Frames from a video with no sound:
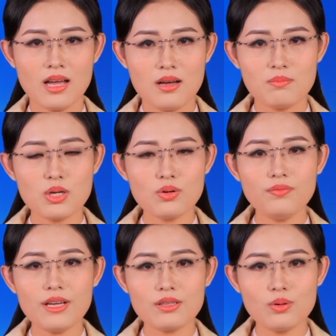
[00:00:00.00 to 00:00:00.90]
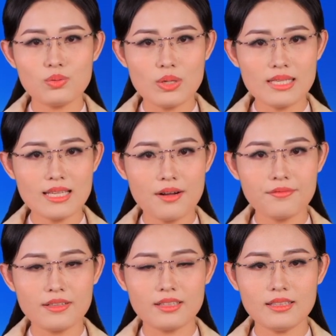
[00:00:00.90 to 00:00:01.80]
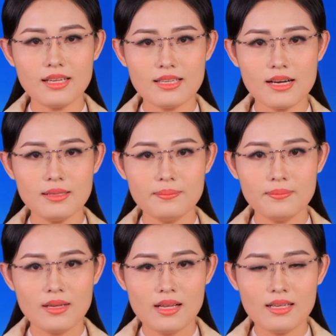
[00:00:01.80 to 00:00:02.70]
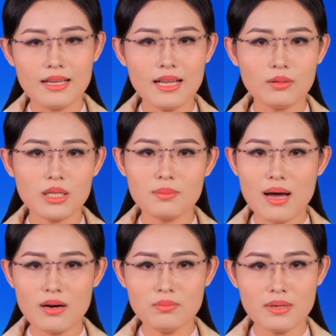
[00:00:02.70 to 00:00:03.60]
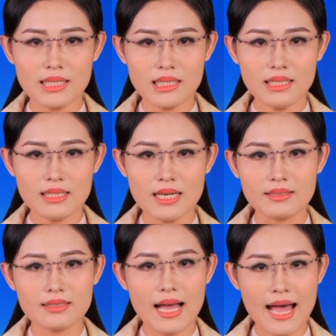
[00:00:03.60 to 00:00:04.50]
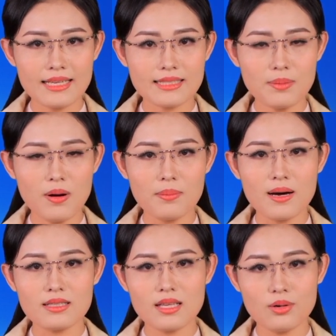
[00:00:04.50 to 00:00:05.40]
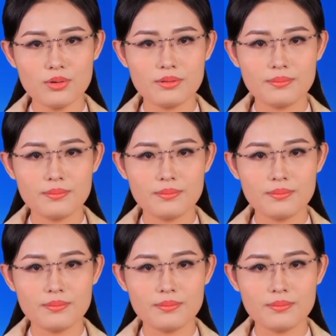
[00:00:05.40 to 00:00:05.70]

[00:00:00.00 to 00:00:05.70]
Mời quý vị cùng chuyển sang phần tin thế giới. Lãnh đạo tình báo Mỹ, Nhật, Hàn sắp họp ở Seoul.